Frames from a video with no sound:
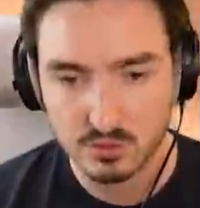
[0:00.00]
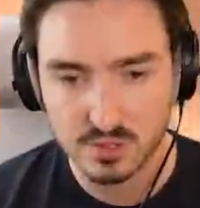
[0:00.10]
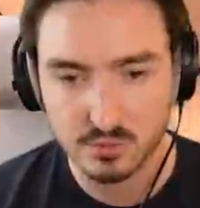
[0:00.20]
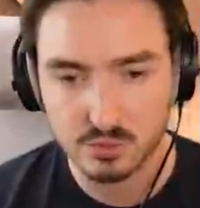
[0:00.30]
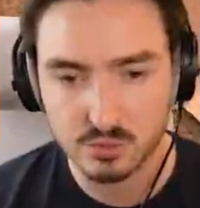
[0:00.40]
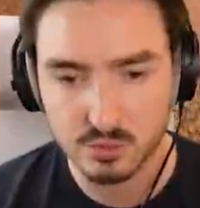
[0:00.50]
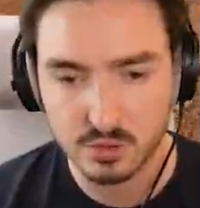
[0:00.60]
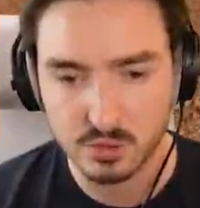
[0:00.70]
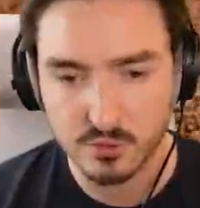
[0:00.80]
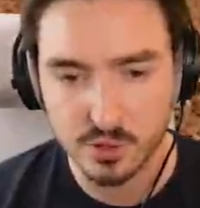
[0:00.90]
Je sais que beaucoup
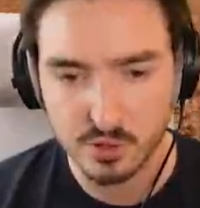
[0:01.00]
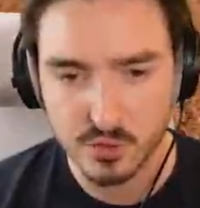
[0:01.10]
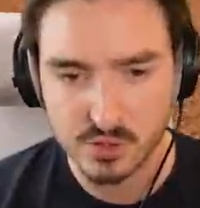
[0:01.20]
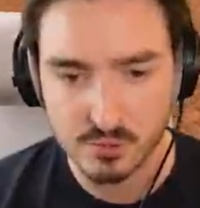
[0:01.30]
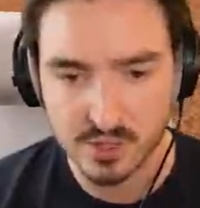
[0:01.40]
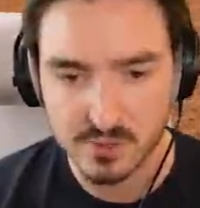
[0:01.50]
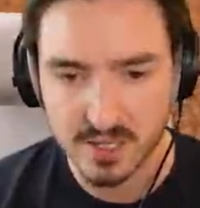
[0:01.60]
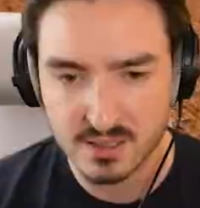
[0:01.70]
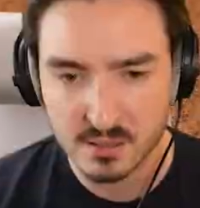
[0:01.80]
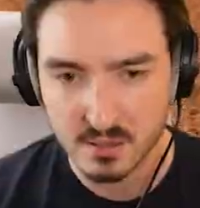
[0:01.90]
euh, veulent que je fasse du MX
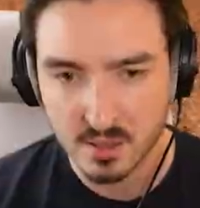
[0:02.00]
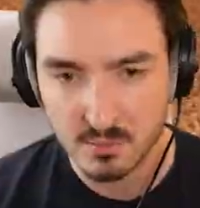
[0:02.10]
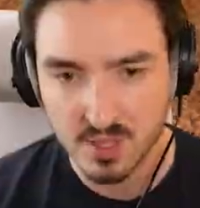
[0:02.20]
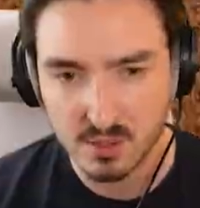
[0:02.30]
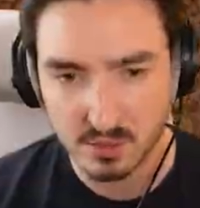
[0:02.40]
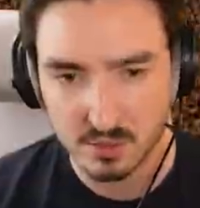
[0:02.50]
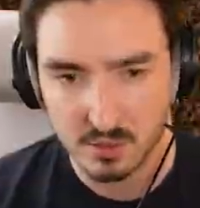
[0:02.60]
Bike, mais non.